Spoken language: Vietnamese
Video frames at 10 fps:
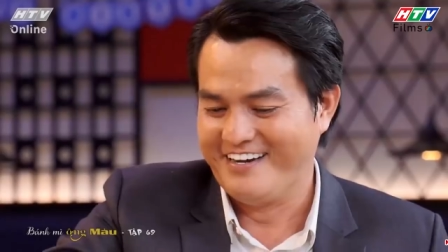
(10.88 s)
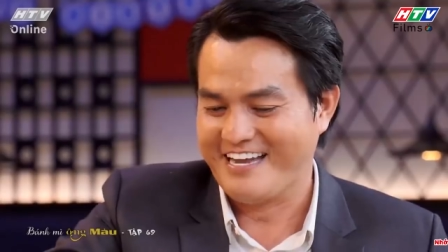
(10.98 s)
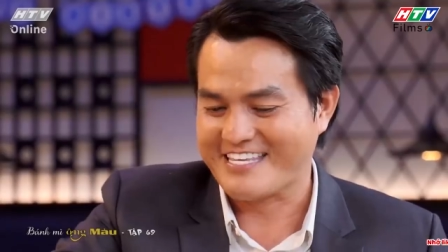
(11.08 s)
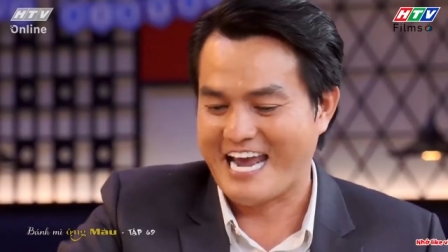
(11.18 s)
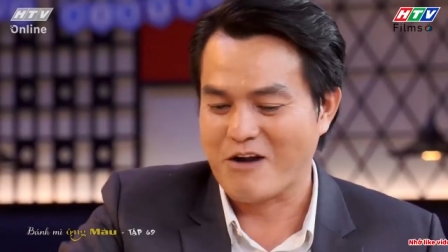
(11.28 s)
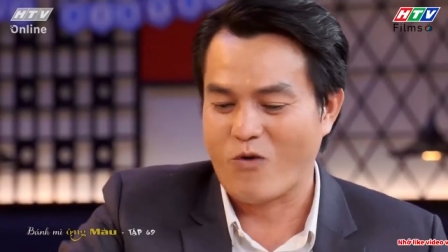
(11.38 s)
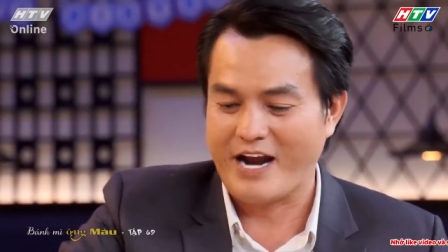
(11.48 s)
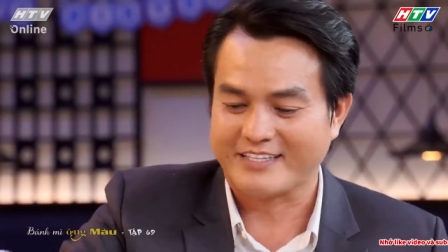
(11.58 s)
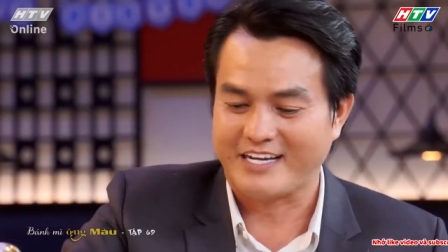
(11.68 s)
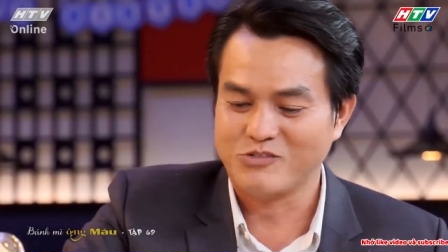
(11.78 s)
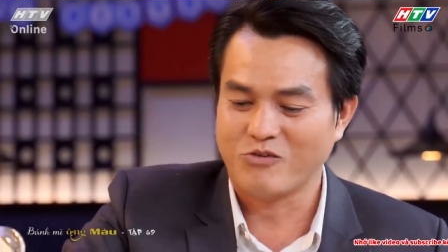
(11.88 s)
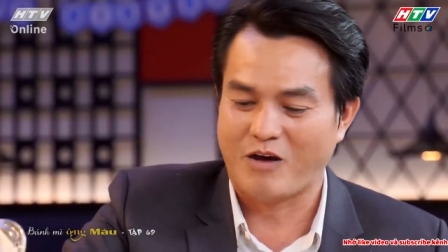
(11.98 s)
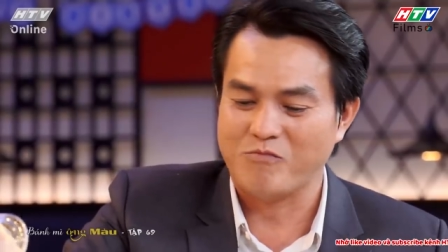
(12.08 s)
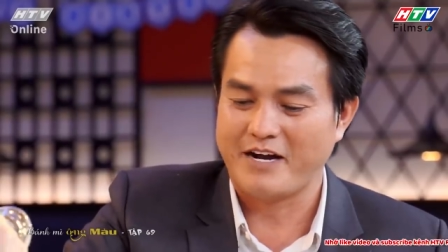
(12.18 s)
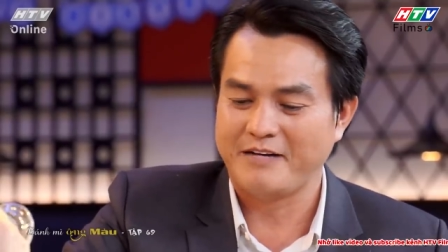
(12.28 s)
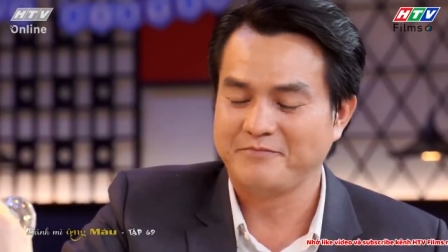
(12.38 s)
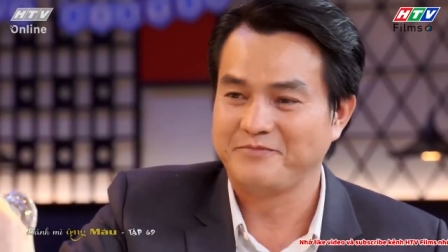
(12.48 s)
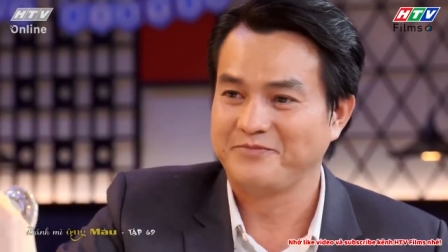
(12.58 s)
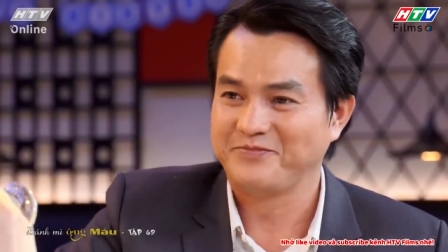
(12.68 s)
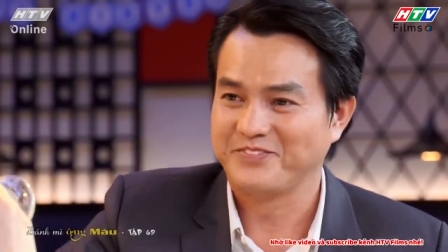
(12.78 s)
Là chàng hoàng tử của lòng em
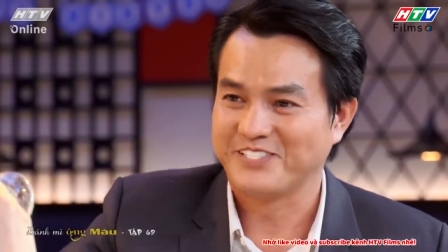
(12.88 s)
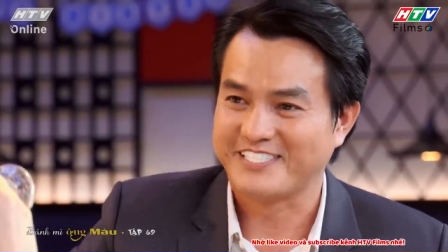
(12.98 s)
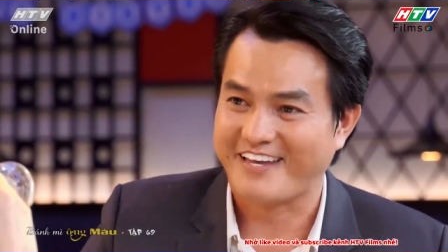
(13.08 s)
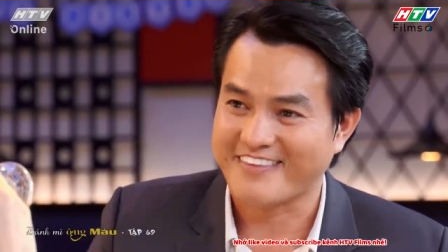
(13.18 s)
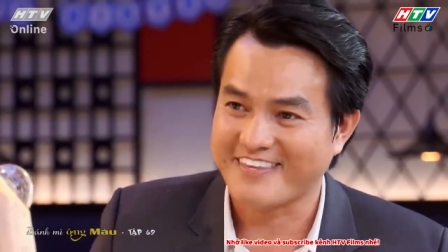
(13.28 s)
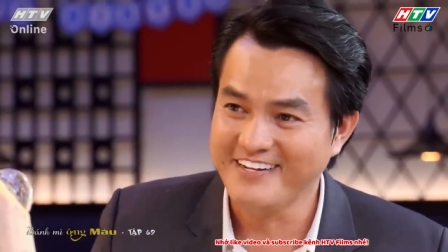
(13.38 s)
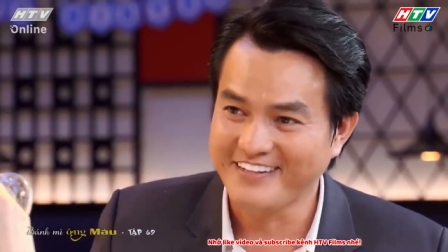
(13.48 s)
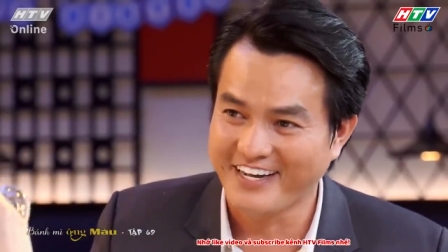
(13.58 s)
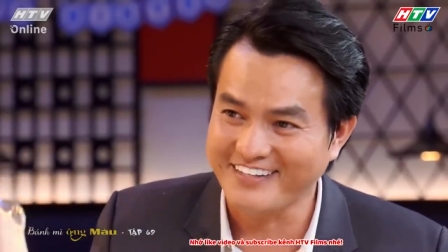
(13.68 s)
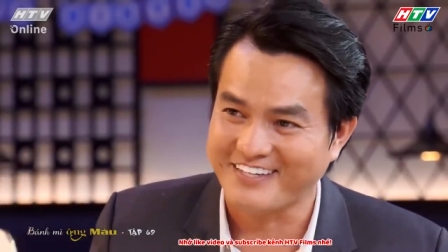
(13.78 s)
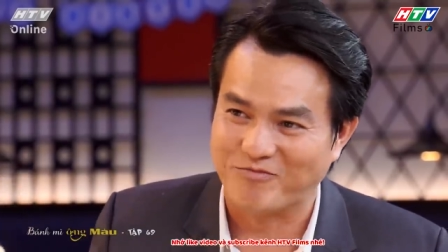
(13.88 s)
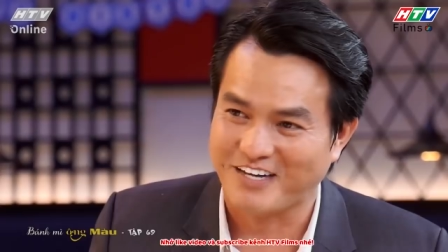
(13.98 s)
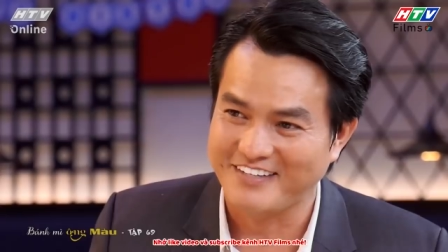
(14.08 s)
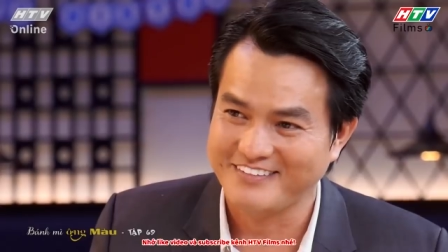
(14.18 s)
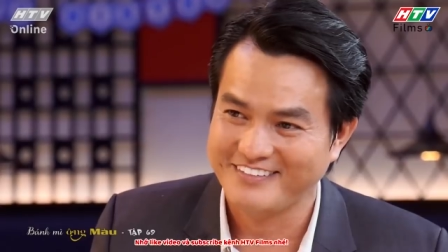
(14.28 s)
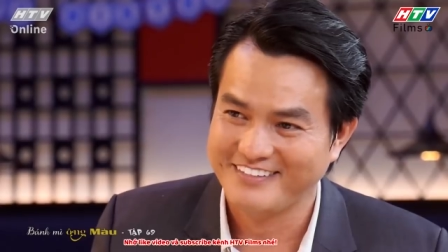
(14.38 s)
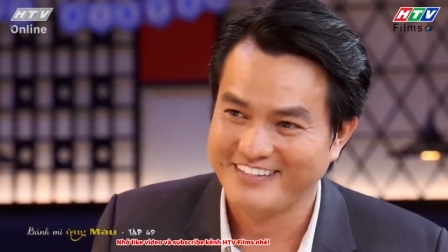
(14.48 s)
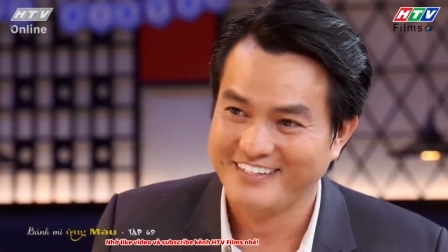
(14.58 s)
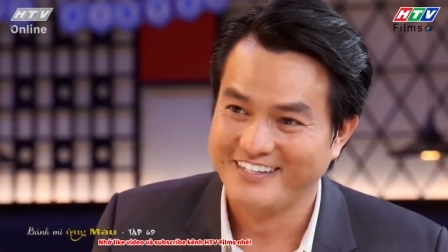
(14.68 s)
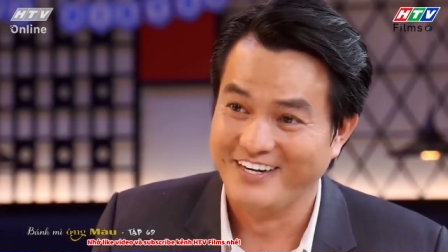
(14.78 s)
sẽ chính thức độc thân
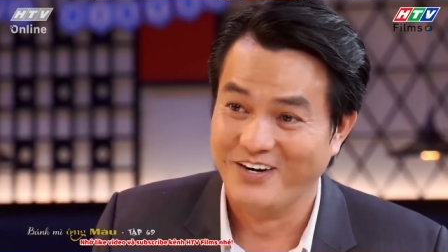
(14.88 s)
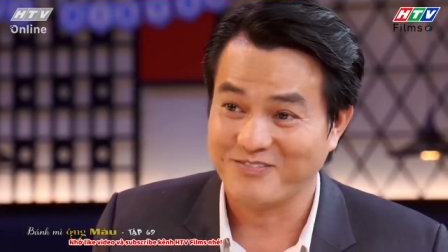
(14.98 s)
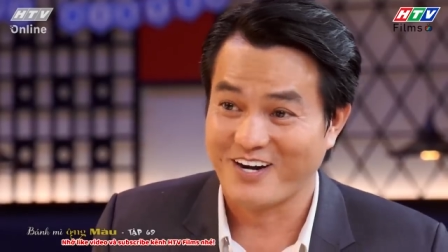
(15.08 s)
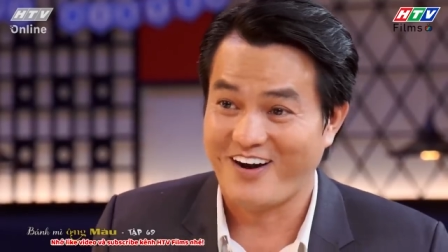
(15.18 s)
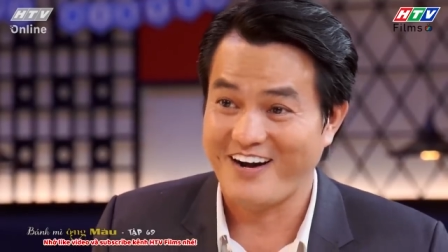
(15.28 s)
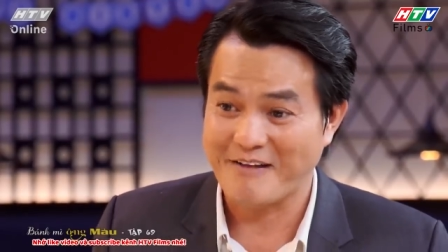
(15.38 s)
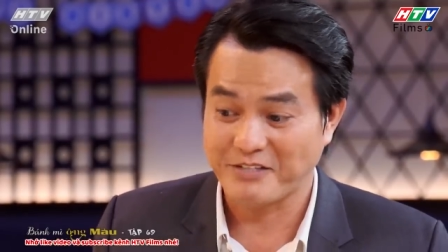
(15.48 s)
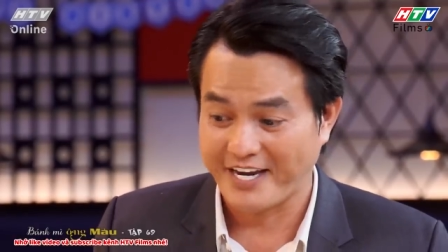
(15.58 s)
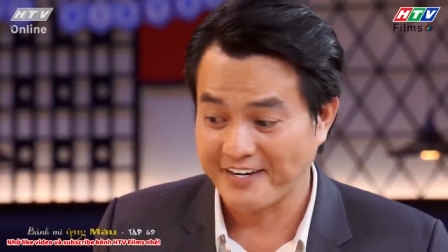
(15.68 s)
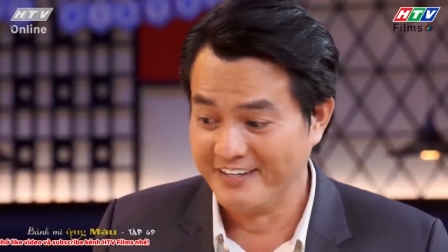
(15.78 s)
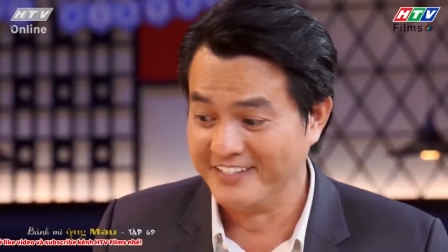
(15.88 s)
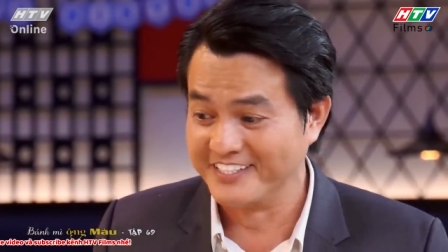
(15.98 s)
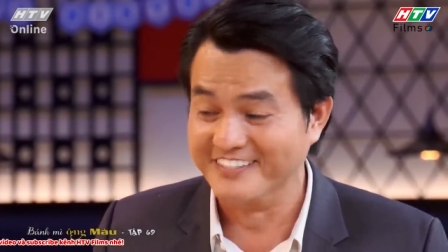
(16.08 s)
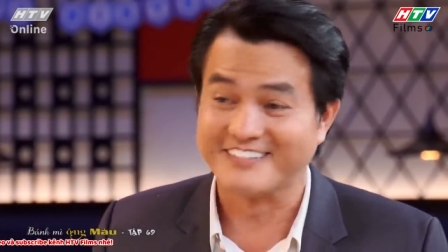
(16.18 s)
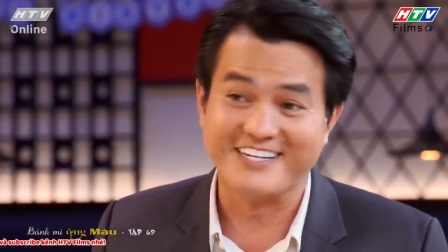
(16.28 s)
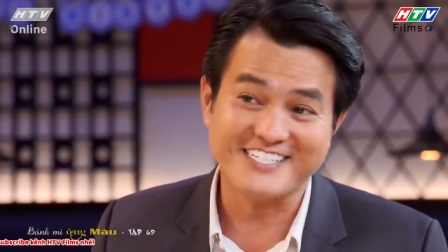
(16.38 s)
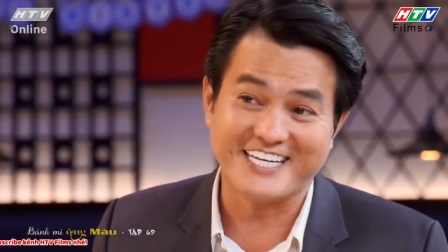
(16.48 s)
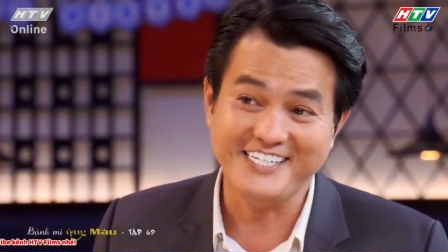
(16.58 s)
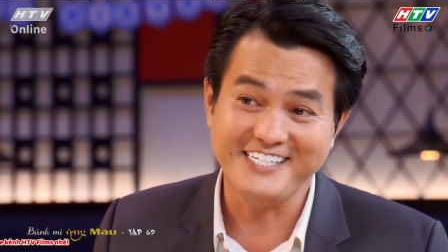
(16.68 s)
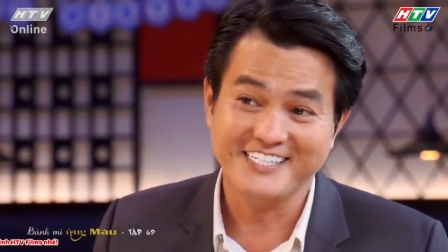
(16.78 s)
Lúc đó em có thể đường đường chính
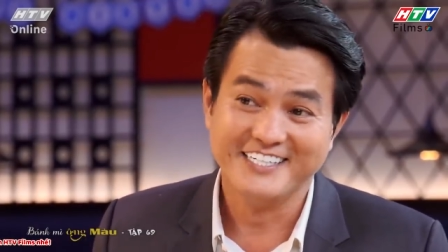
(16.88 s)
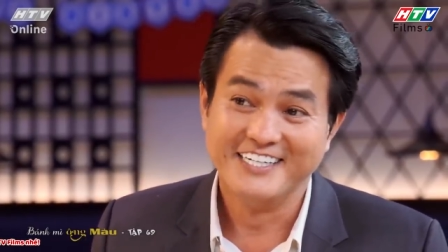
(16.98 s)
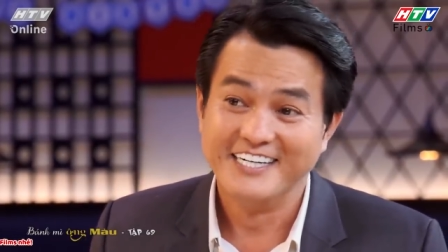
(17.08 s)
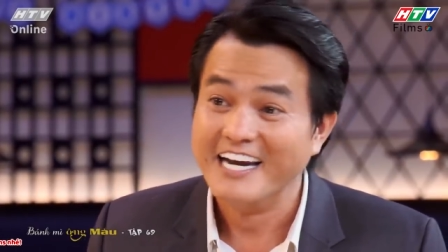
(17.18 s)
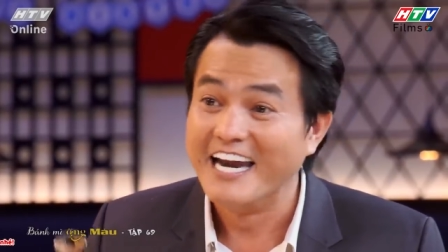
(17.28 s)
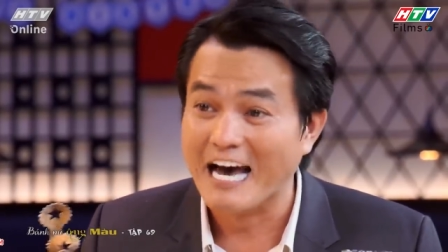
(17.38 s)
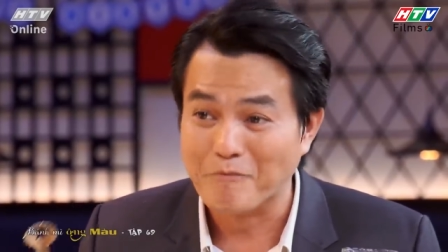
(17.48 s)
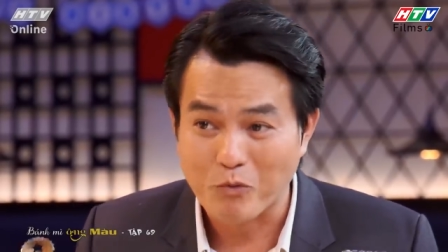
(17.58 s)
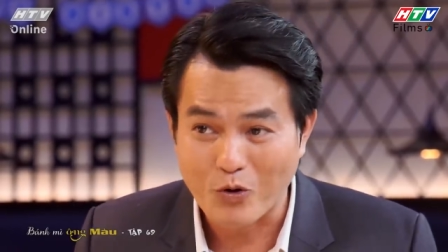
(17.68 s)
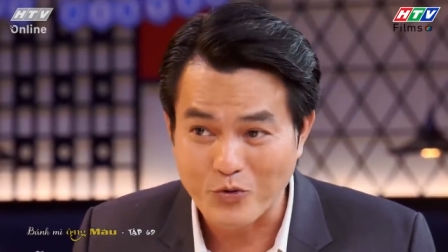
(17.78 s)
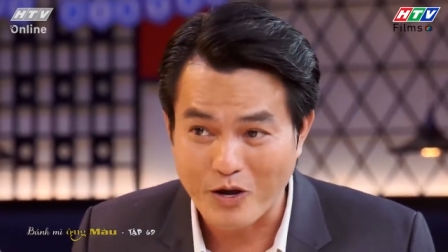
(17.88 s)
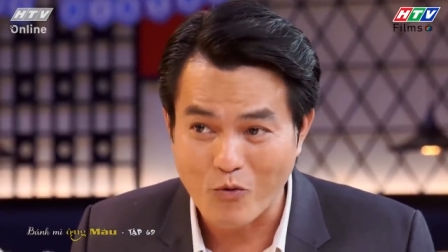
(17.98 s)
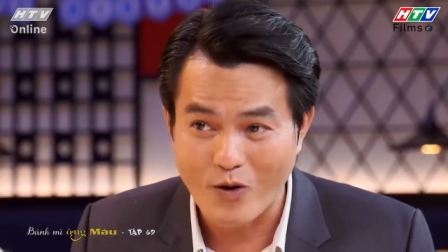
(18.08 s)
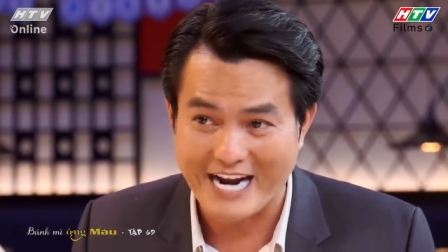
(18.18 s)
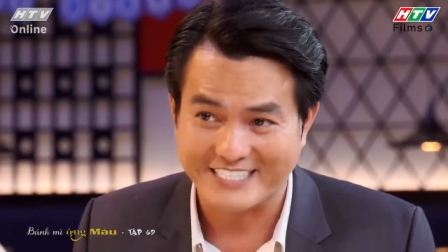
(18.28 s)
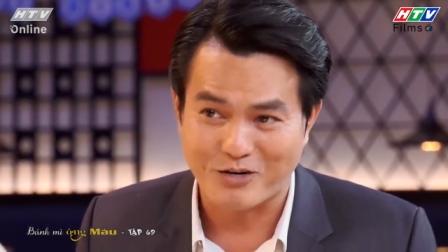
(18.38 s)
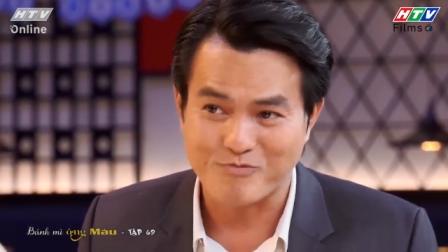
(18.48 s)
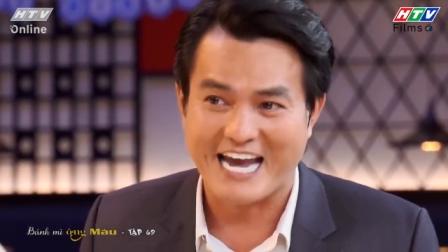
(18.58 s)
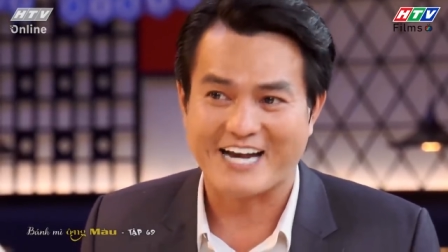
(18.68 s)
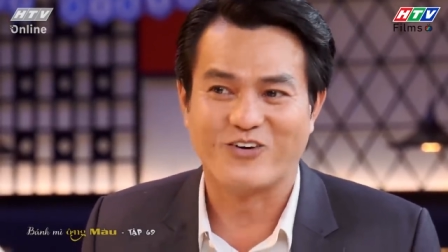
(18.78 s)
chính là một cô dâu ngoan
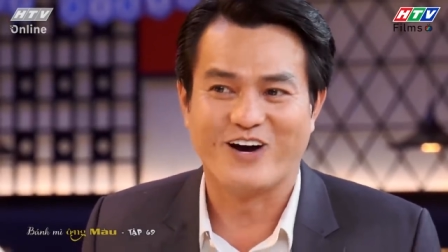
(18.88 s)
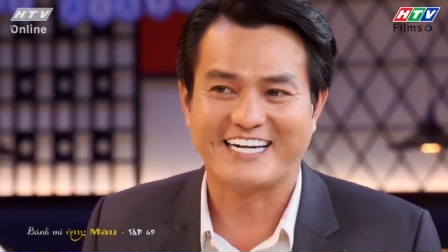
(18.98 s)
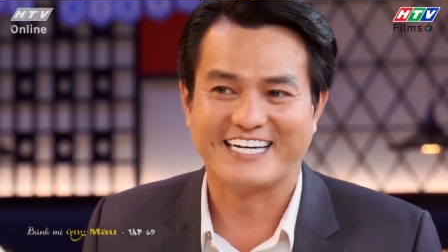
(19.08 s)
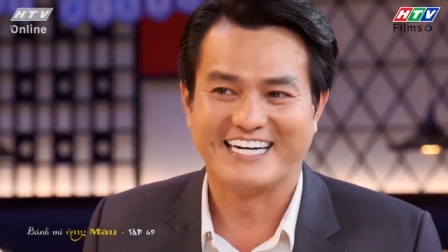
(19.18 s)
trong nhà của anh